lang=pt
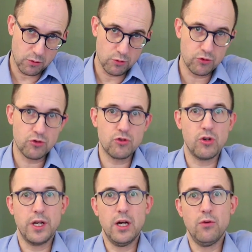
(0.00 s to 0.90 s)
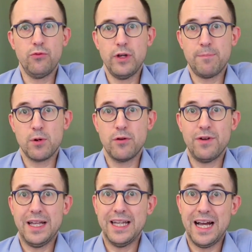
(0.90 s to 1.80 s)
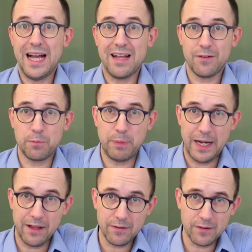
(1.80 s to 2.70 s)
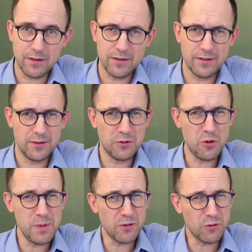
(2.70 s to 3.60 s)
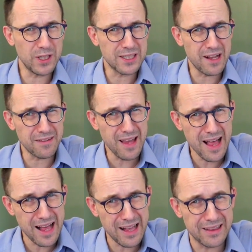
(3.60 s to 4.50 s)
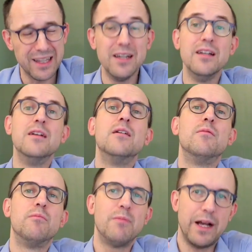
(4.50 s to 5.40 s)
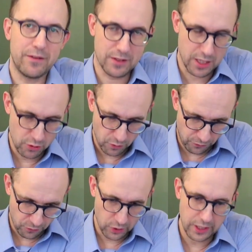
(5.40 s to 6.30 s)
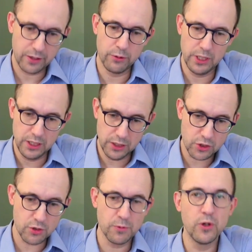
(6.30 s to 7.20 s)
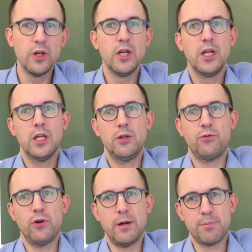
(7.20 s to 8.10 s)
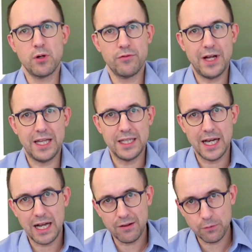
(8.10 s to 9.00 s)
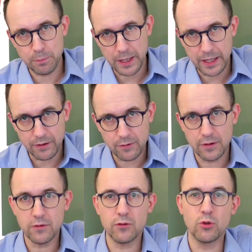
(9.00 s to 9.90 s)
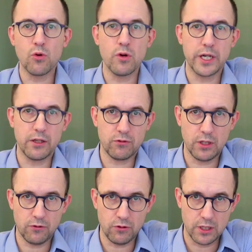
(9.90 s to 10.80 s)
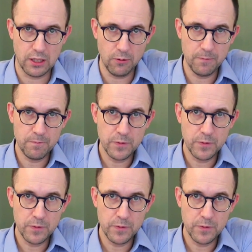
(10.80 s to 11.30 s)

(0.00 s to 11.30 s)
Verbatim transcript: constitucional foi aprovada às pressas, começou atrasada, mas ganhou fôlego e ritmo e foi aprovada às pressas no Congresso Nacional.